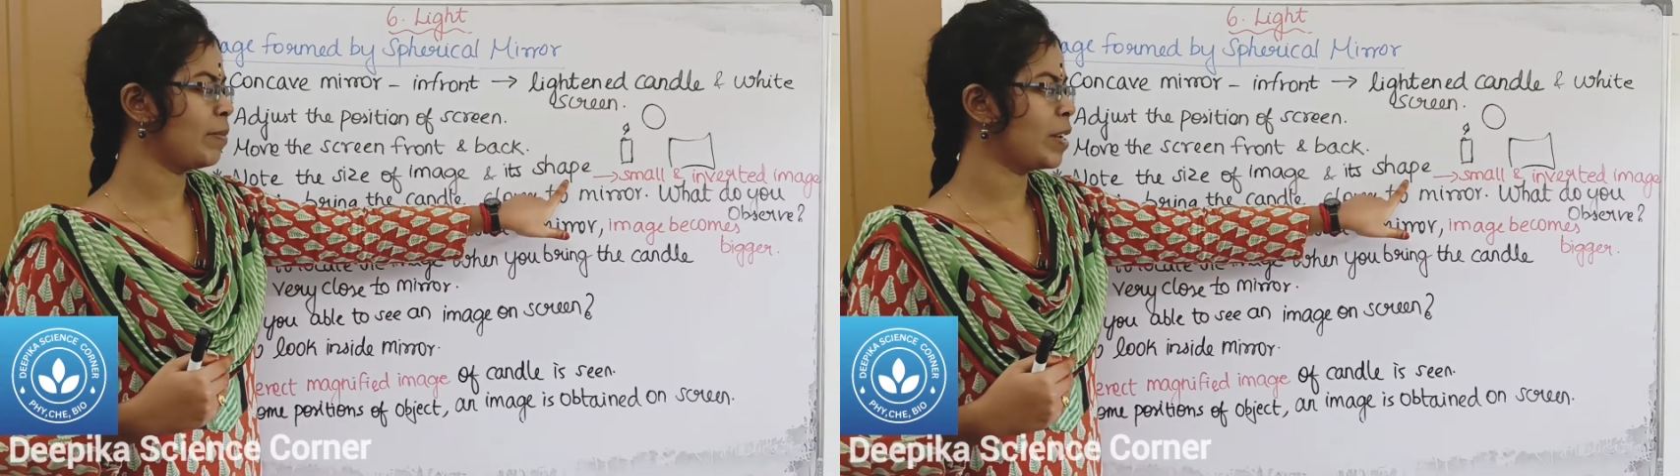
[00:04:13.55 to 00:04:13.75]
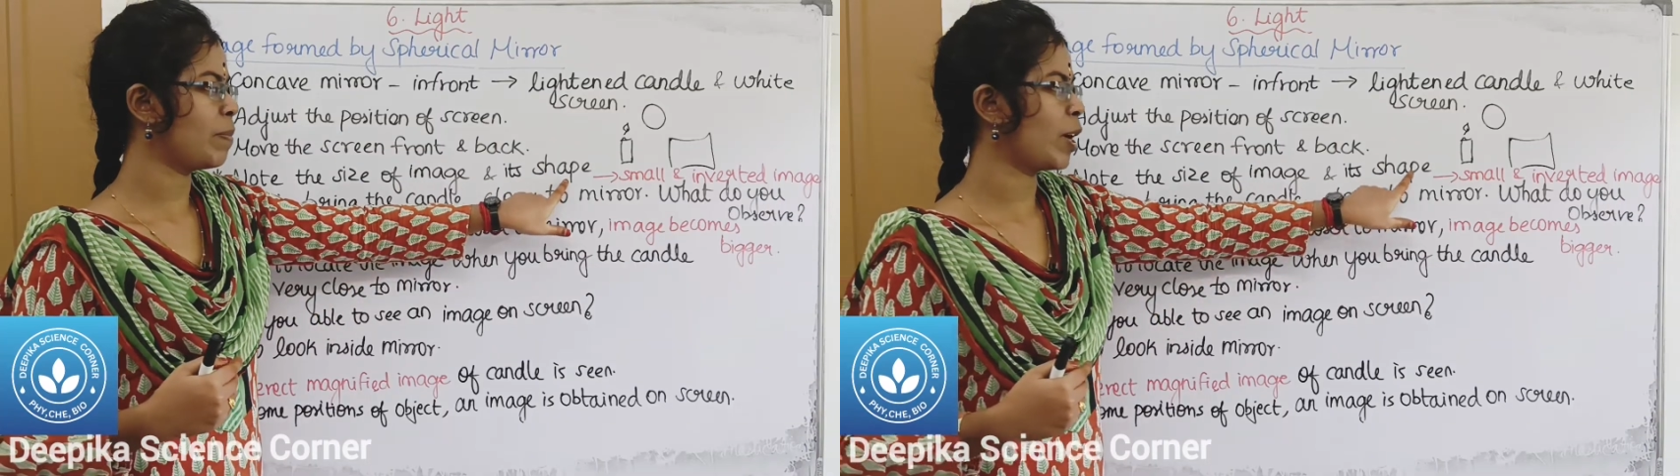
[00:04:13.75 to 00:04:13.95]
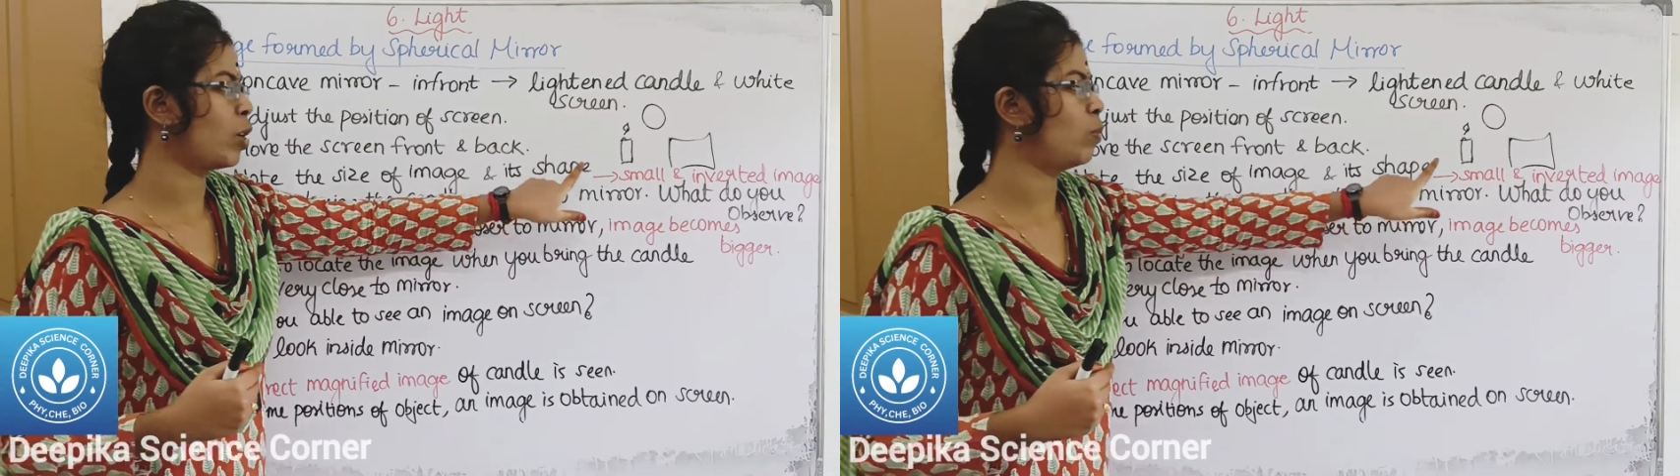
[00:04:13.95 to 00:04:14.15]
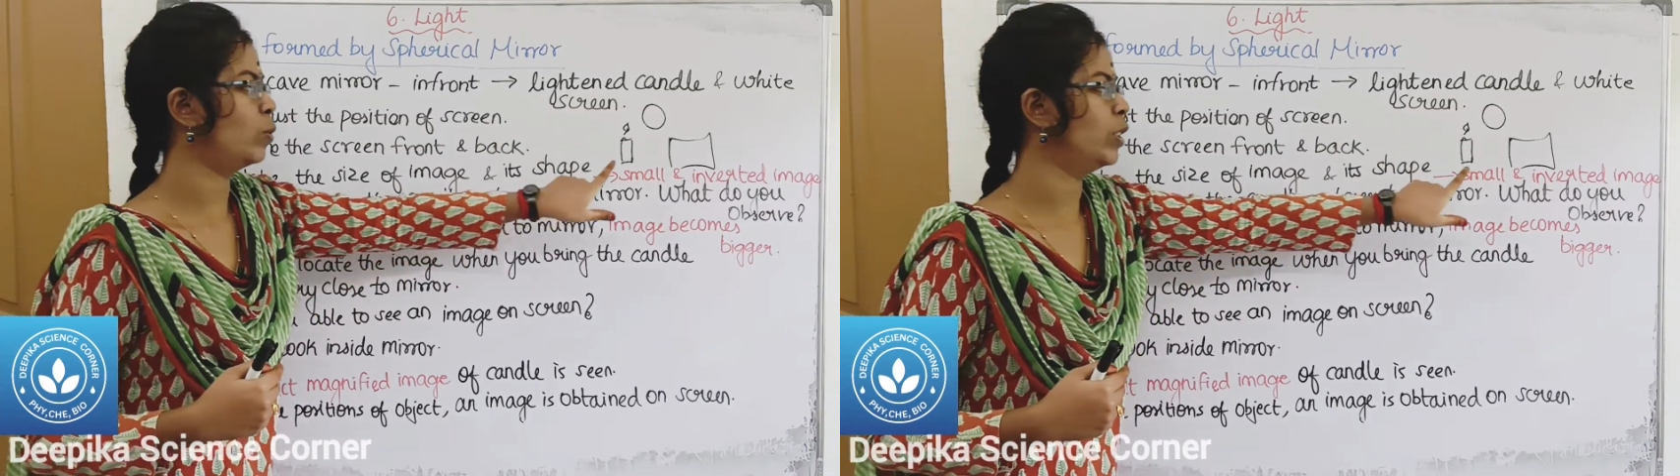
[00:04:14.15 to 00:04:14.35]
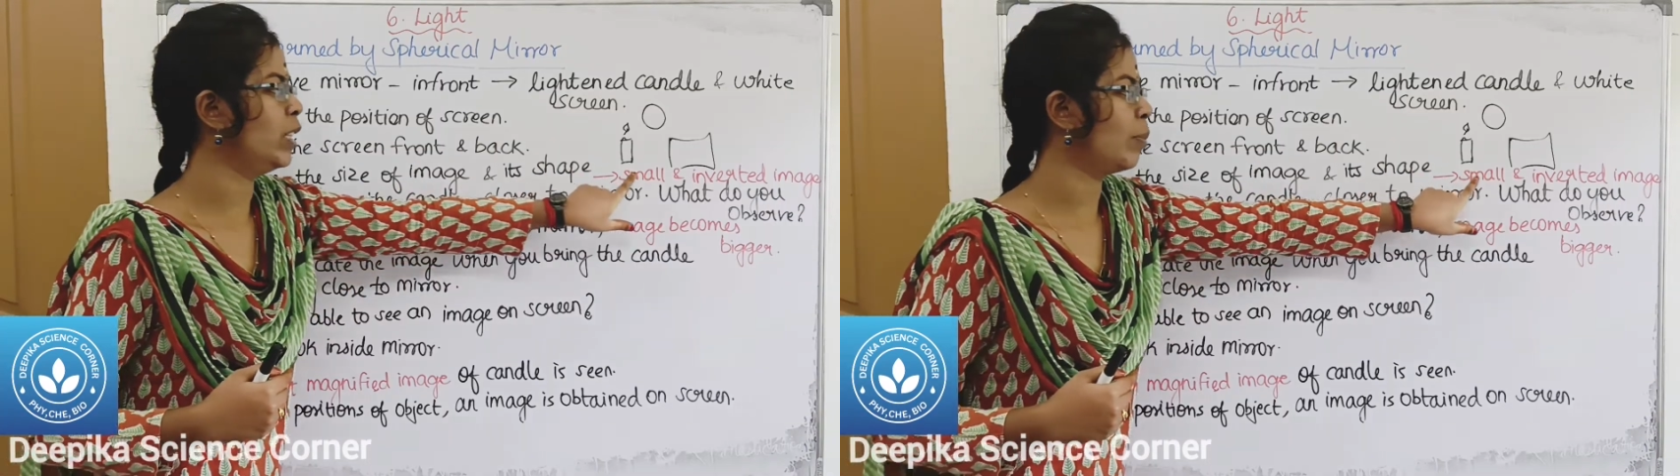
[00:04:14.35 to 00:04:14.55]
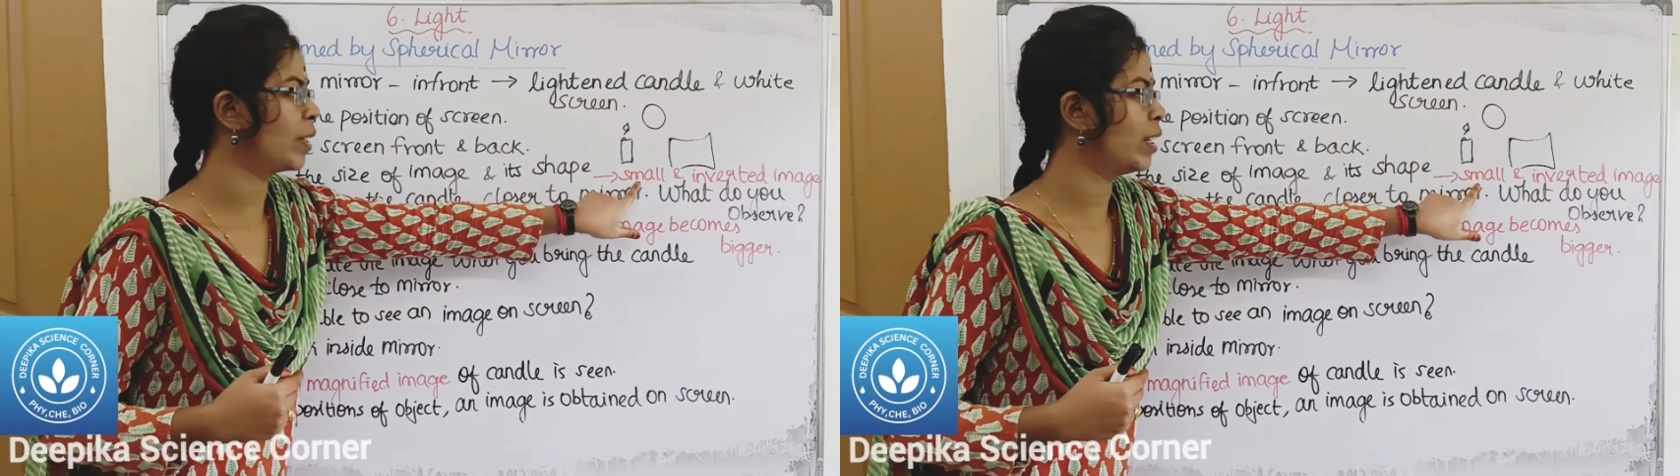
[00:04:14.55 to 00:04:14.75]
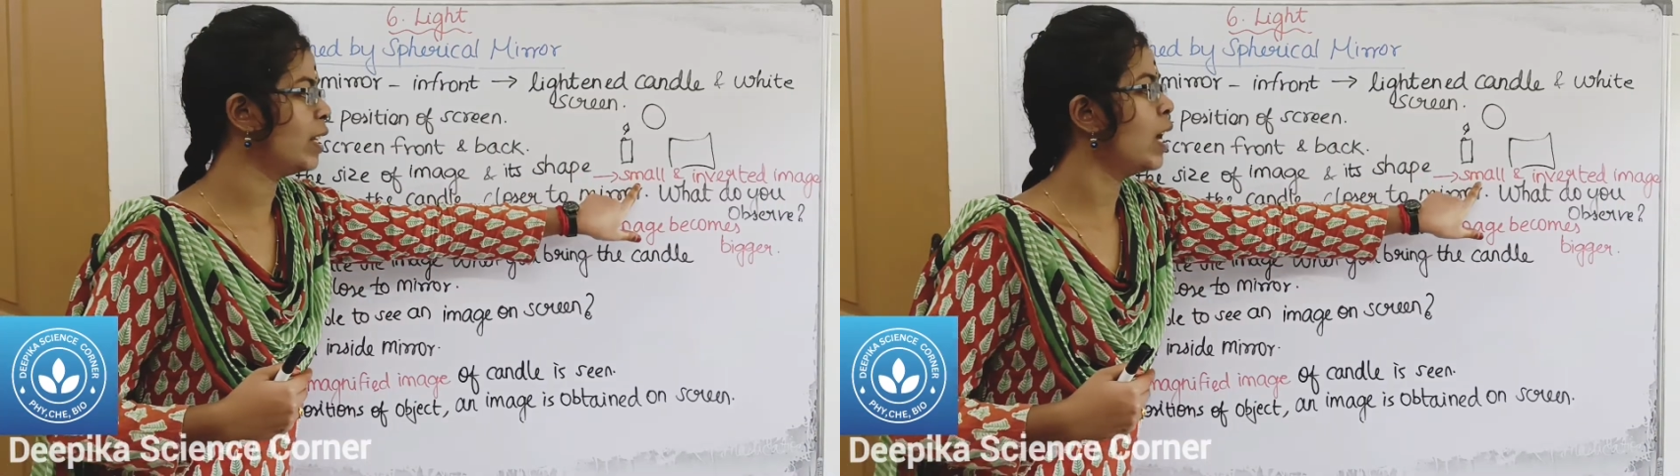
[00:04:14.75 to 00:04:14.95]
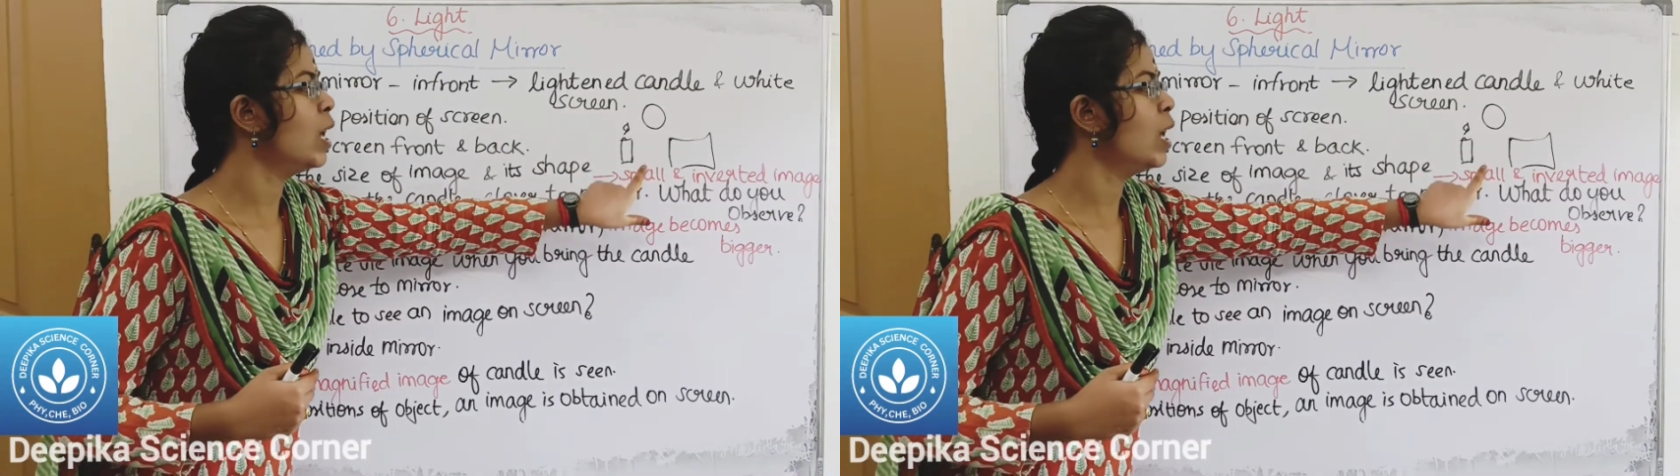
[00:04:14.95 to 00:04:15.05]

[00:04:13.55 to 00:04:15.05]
அப்படின்னு பார்க்கும்போது நமக்கு